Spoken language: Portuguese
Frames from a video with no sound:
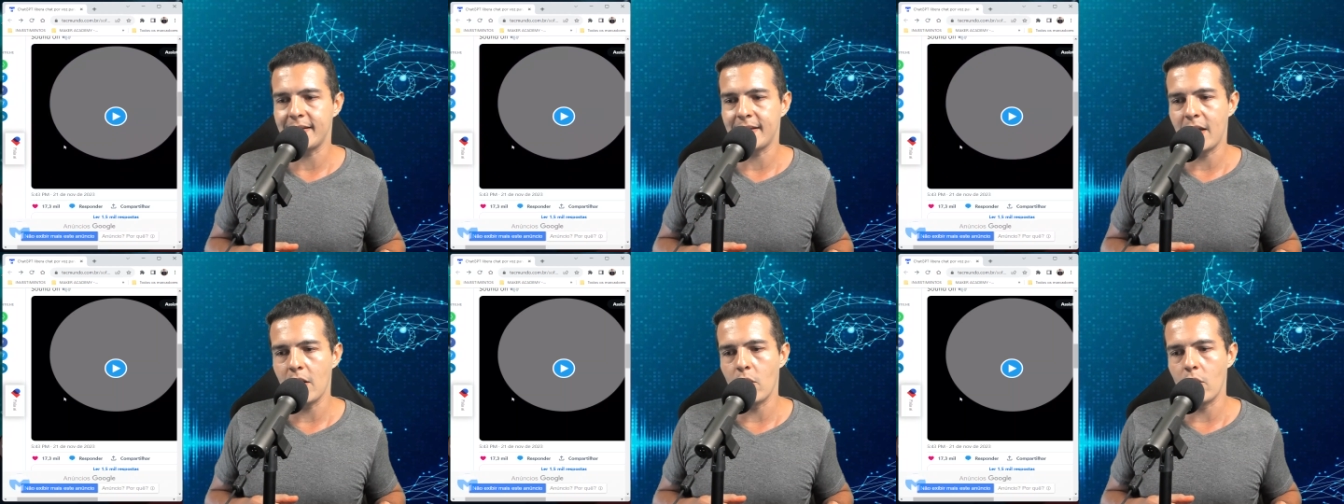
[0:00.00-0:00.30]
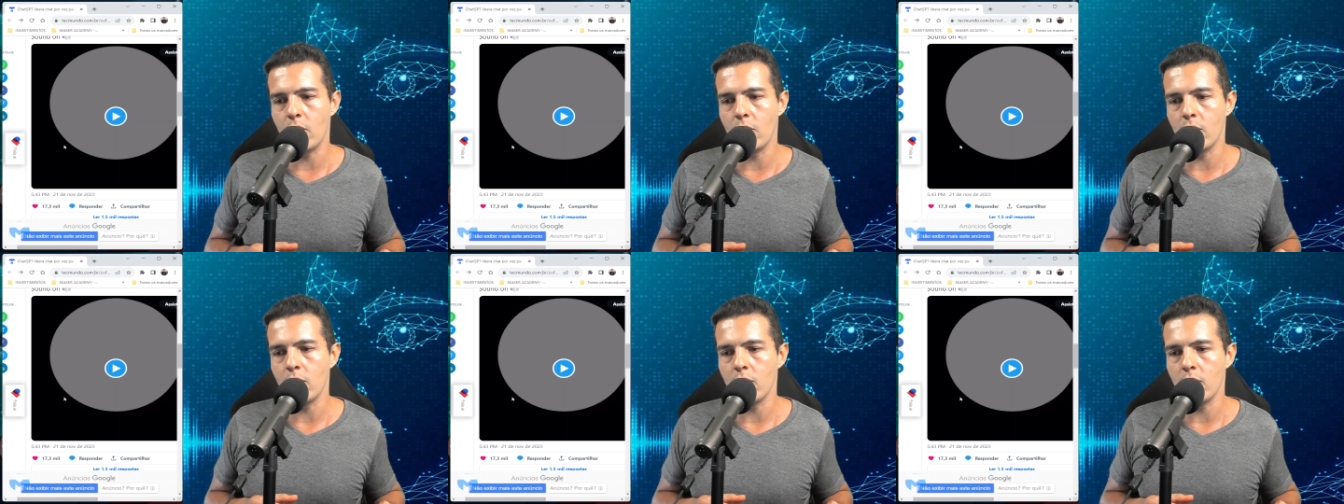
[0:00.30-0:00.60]
que é
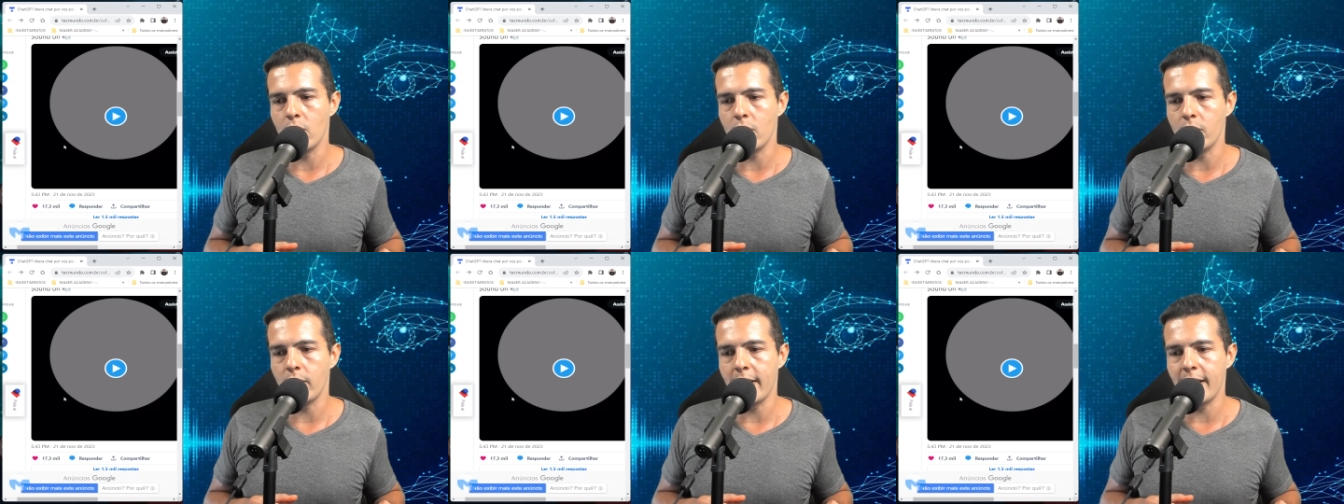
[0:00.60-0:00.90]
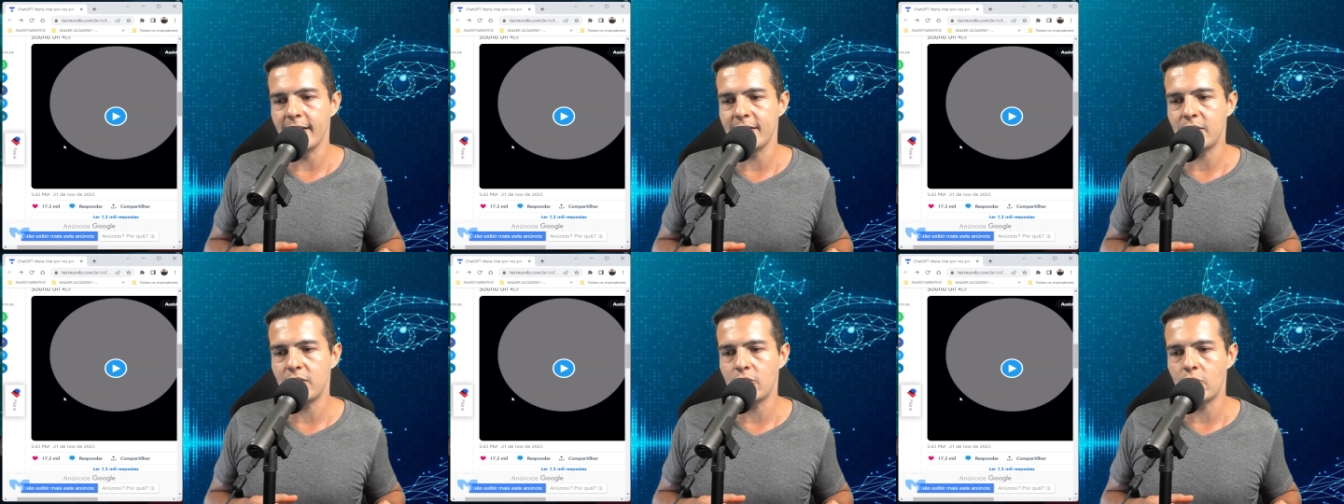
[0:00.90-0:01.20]
o, o
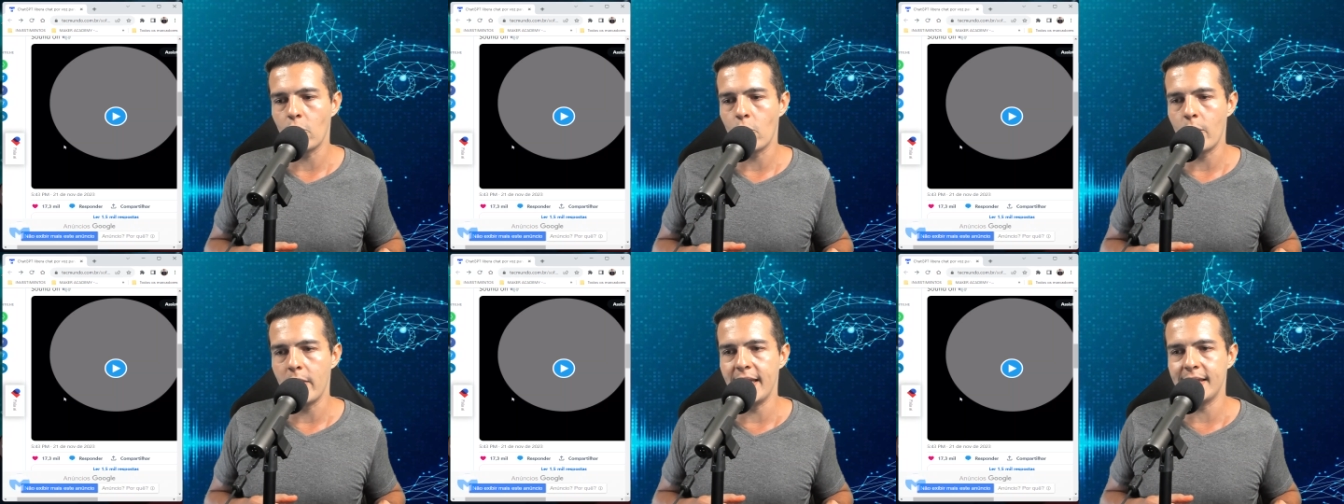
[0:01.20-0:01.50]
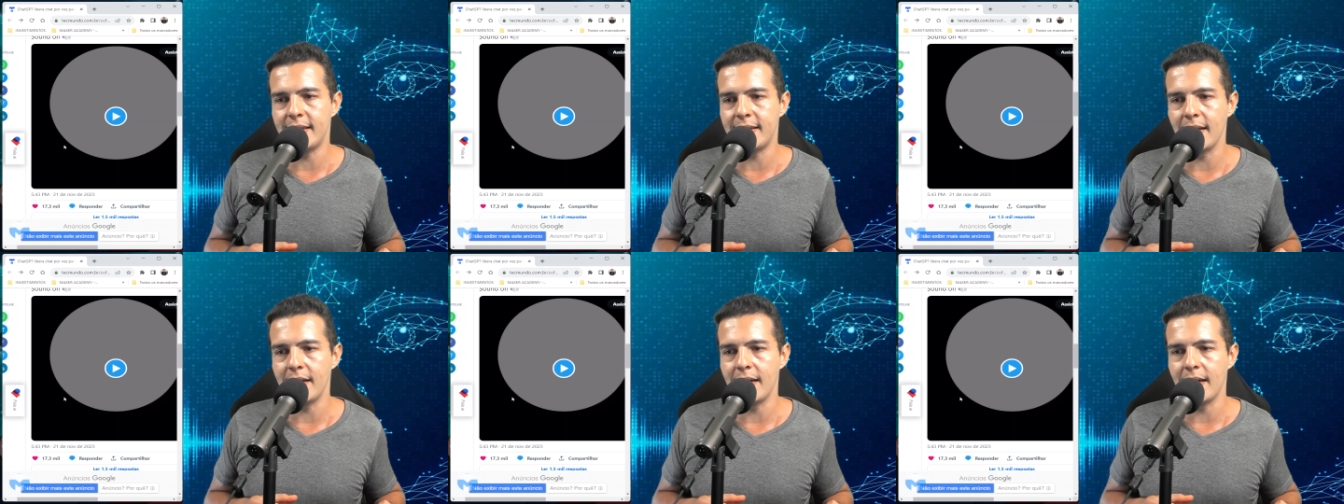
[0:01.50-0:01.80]

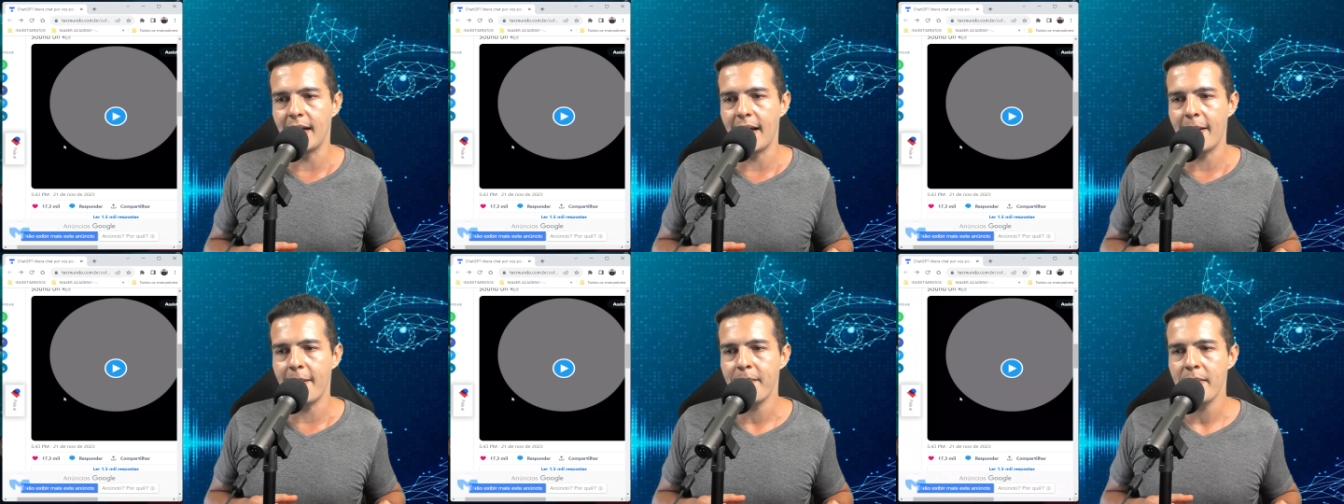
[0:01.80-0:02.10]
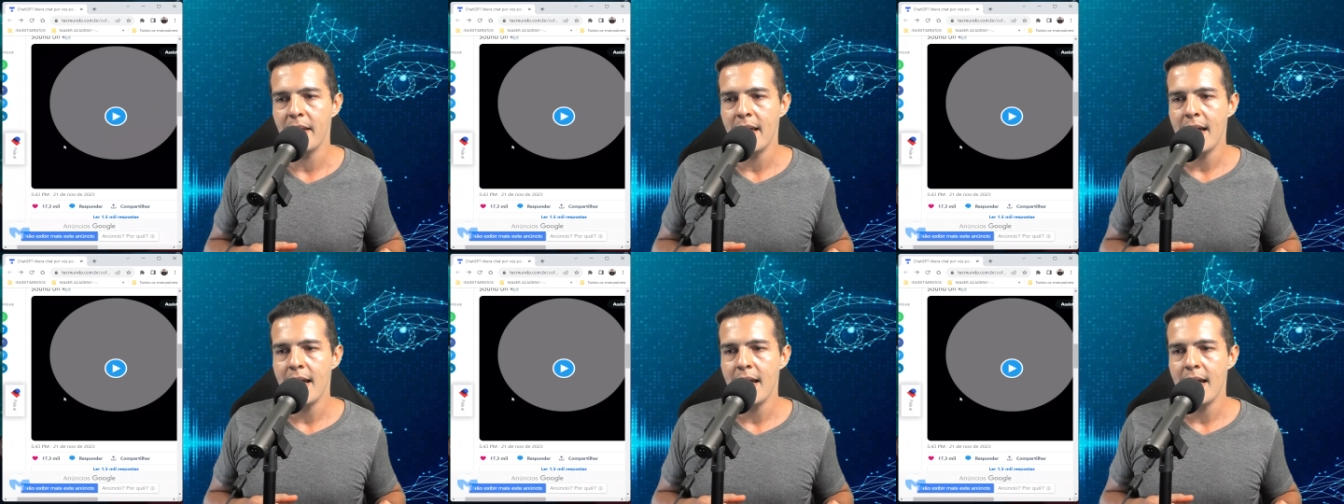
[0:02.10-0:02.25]
ex-Twitter, né,